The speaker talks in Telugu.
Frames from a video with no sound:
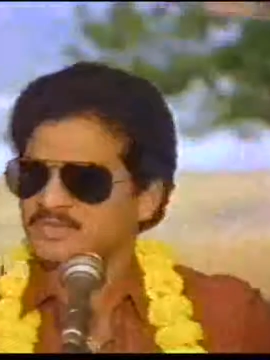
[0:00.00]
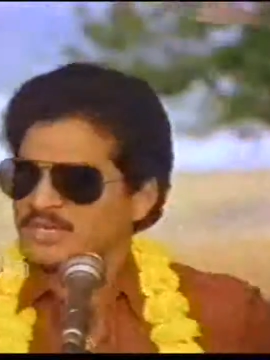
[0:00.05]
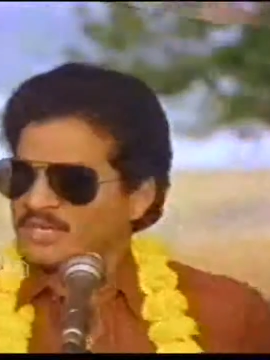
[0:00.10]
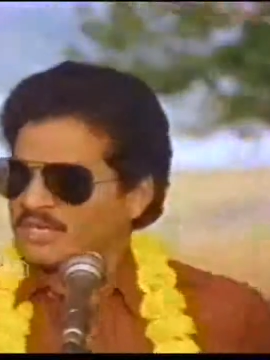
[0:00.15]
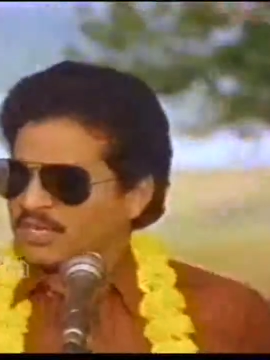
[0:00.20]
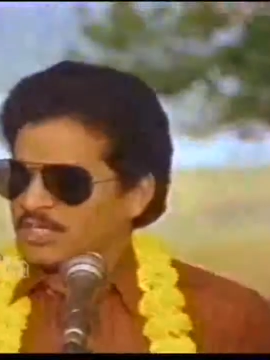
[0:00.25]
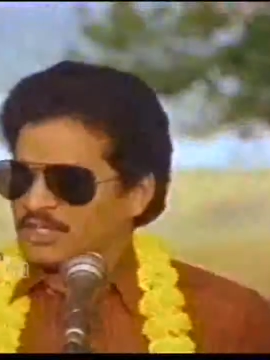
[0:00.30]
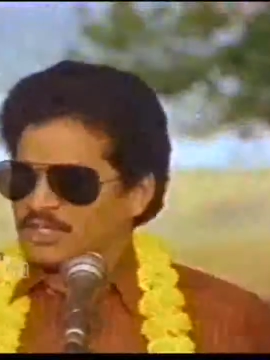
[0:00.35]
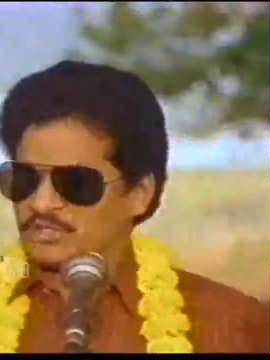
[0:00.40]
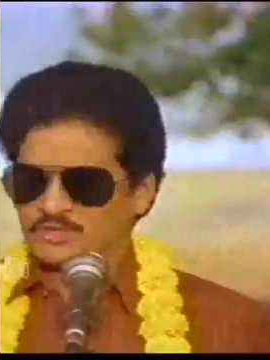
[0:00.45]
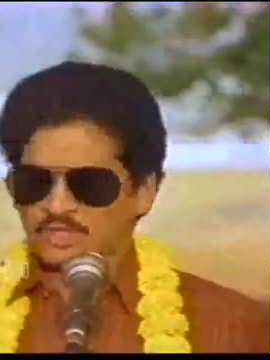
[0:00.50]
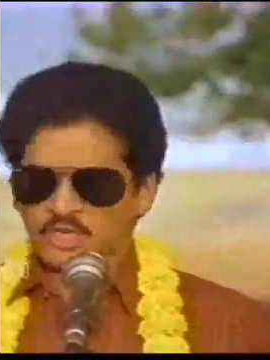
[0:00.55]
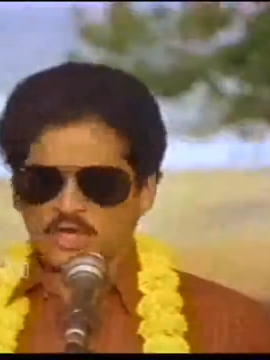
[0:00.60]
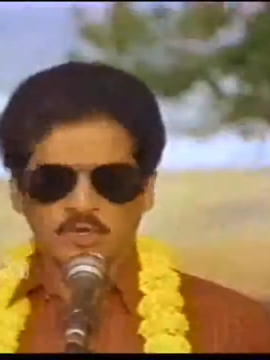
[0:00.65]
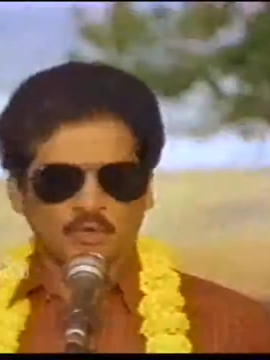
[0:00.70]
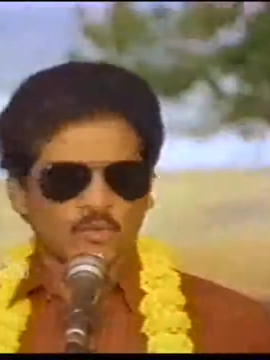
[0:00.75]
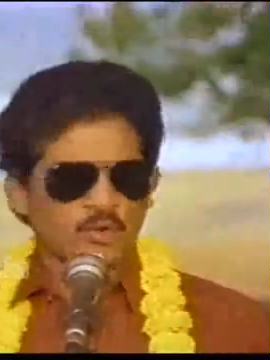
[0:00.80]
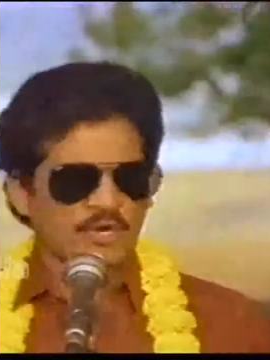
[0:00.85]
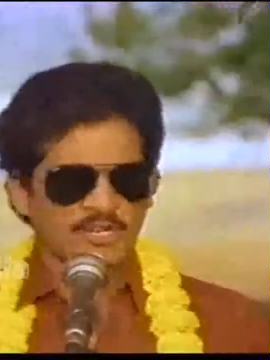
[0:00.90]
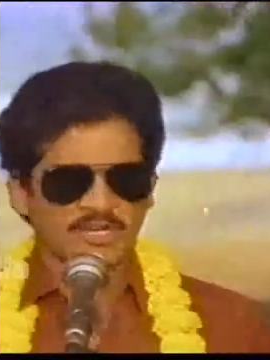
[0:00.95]
ఇందులో
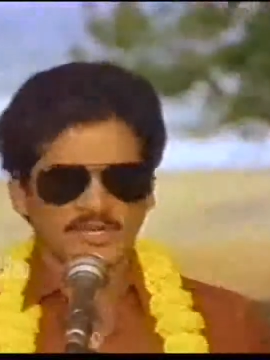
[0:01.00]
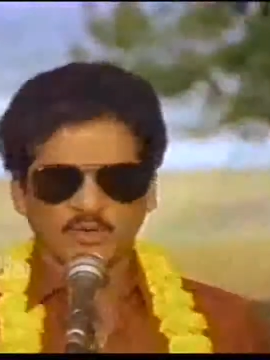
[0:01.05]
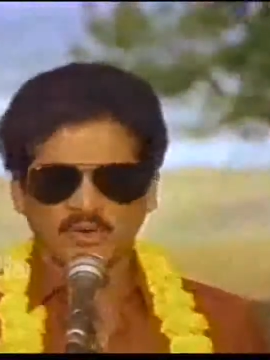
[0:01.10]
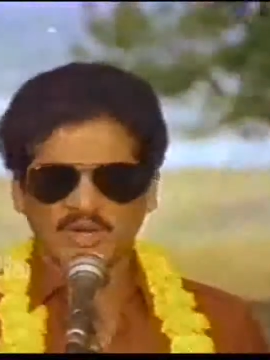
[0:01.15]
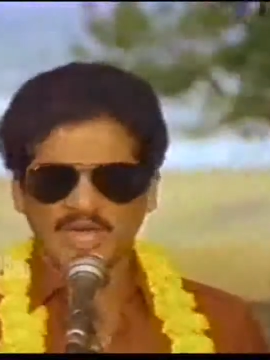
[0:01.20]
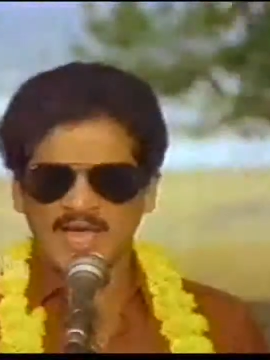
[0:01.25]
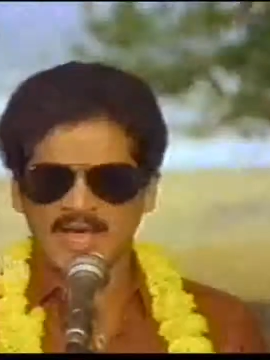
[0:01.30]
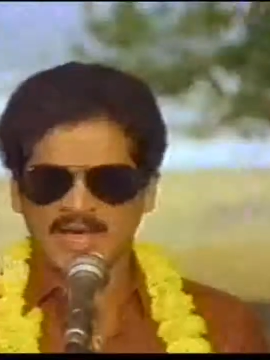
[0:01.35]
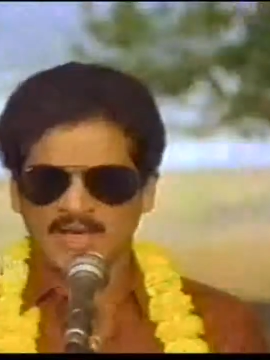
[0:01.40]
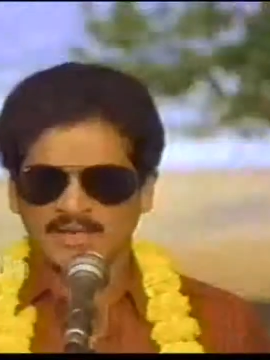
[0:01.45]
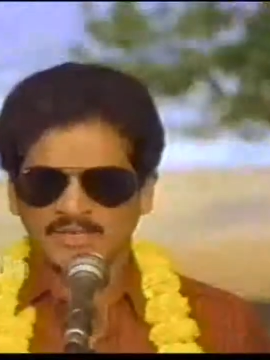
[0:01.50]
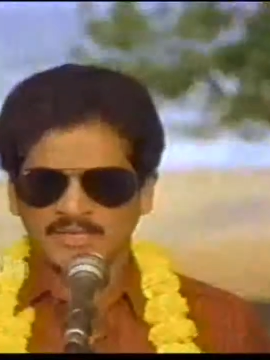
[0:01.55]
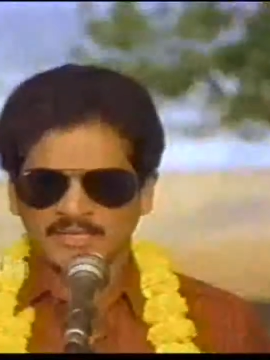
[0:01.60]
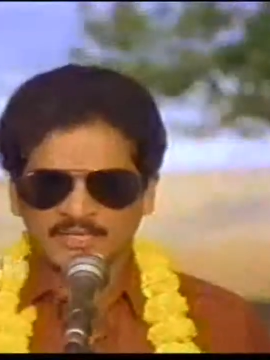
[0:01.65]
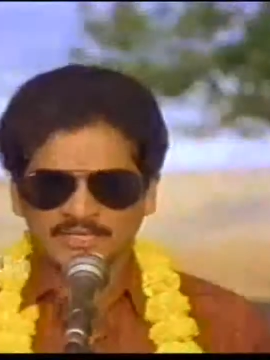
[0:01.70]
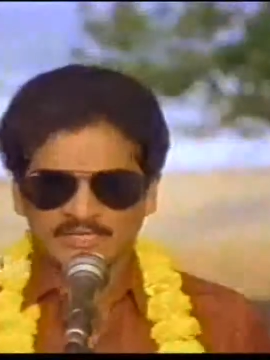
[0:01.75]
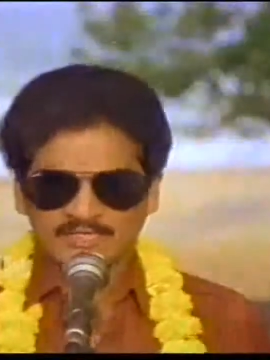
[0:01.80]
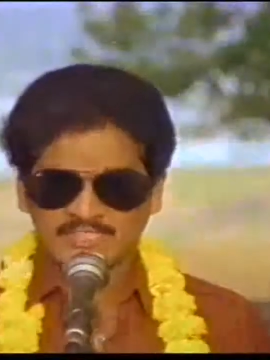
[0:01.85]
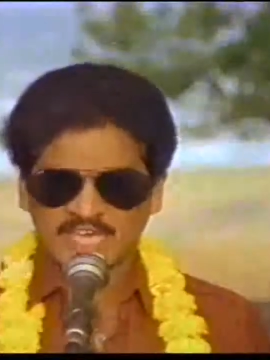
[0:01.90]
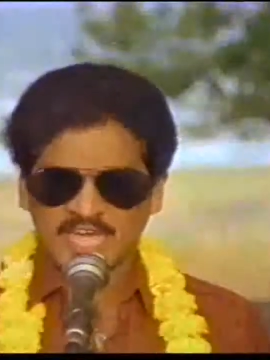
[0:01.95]
కోడిని కూడా
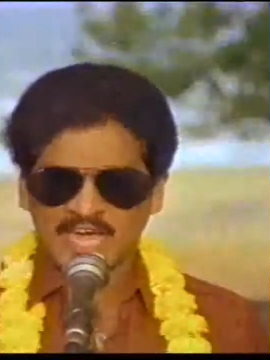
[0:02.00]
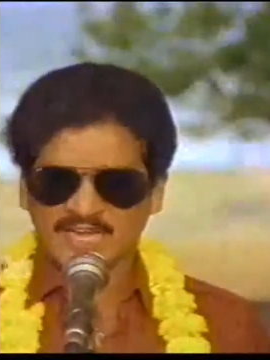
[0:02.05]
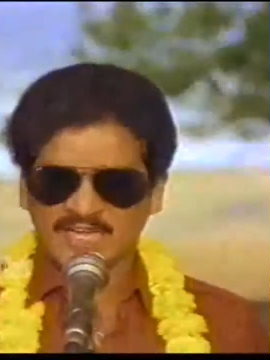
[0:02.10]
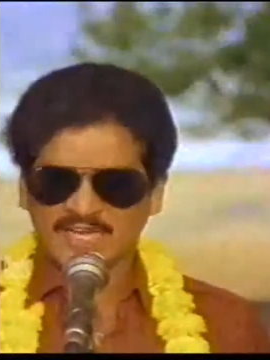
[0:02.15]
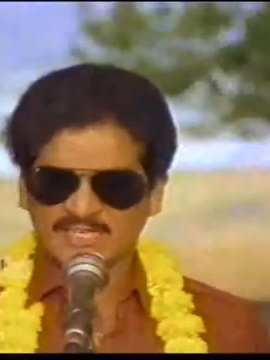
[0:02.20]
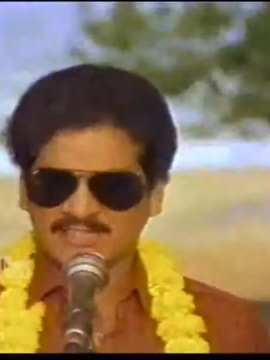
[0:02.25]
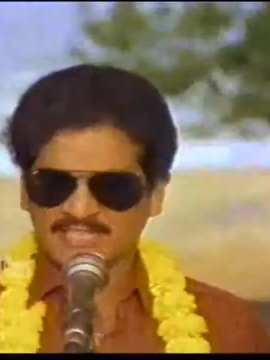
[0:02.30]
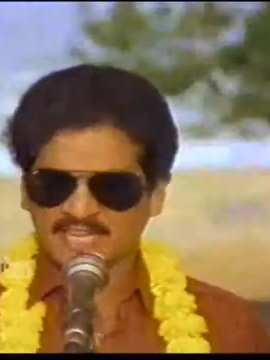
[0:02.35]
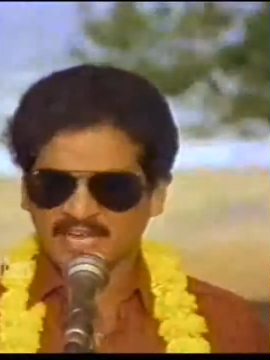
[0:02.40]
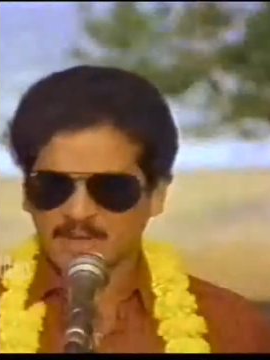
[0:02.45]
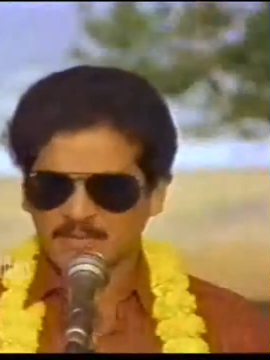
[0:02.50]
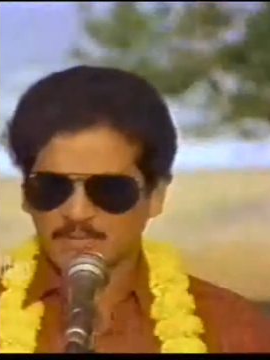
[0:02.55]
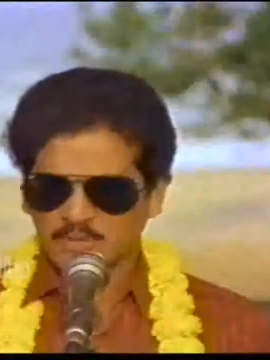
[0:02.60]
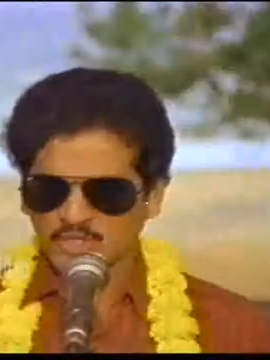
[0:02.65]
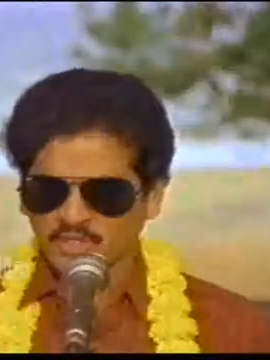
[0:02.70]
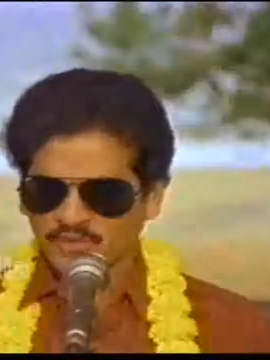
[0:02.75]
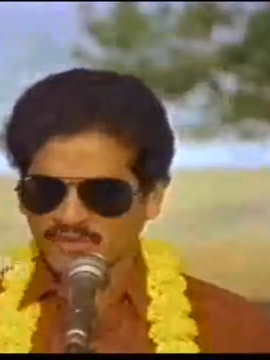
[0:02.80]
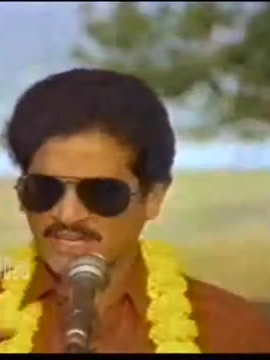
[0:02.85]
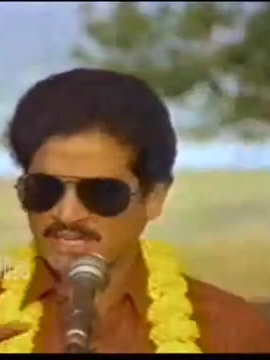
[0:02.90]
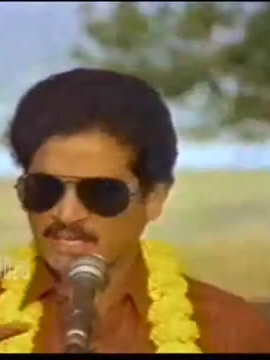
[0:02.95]
జాగ్రత్తగా ముందు
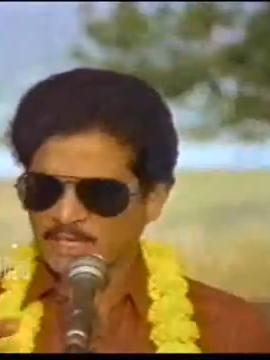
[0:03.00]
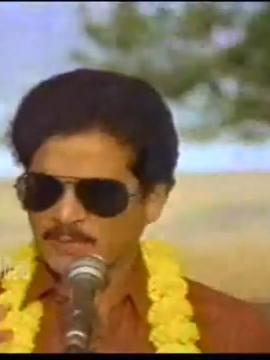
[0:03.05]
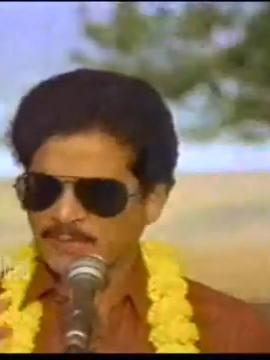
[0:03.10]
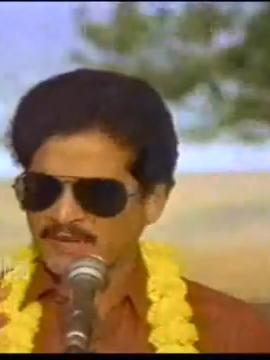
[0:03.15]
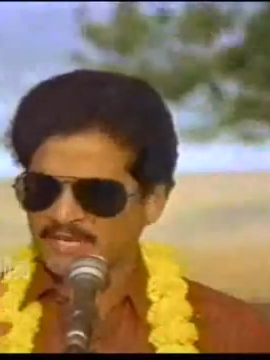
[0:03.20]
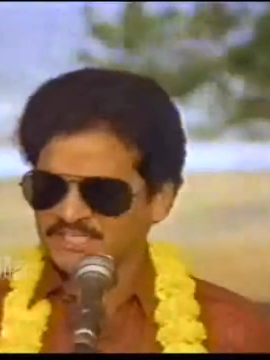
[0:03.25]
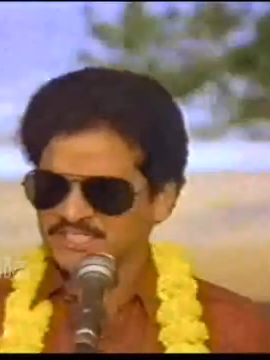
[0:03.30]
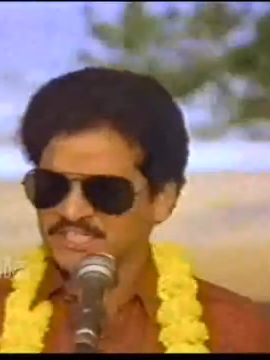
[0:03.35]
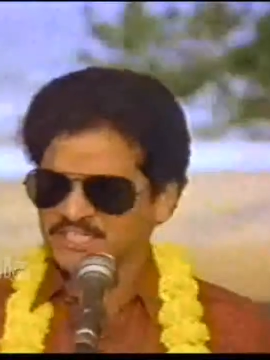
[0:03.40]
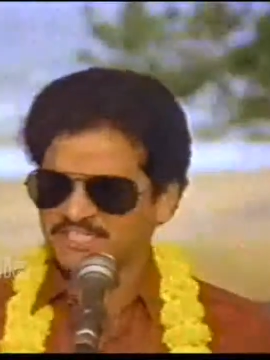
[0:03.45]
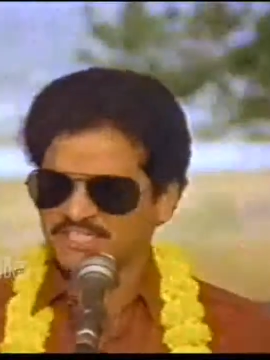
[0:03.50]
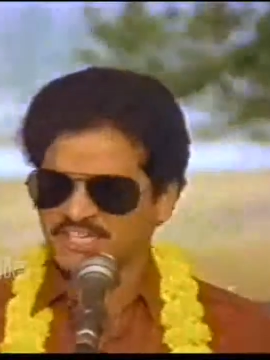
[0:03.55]
వెనుకలు పరీక్షించి